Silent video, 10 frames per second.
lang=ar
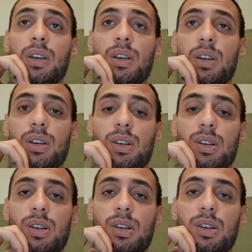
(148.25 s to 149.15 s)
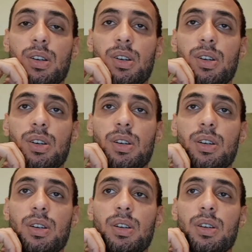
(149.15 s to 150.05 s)

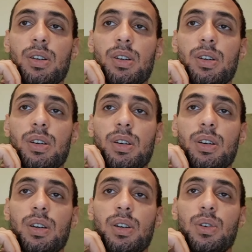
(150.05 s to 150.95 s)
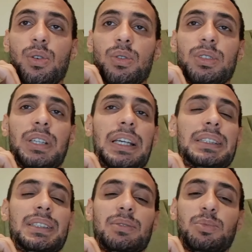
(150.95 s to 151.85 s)
آه،
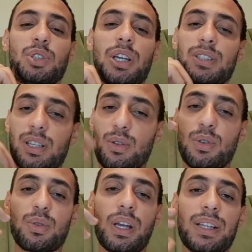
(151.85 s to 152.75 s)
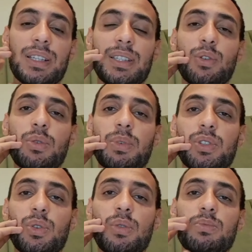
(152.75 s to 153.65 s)
يعني مش عايز احرقك الاحداث قوي
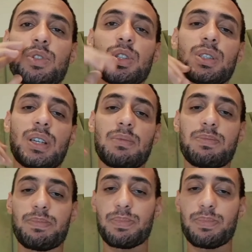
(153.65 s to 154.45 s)
بس هو مش كتاب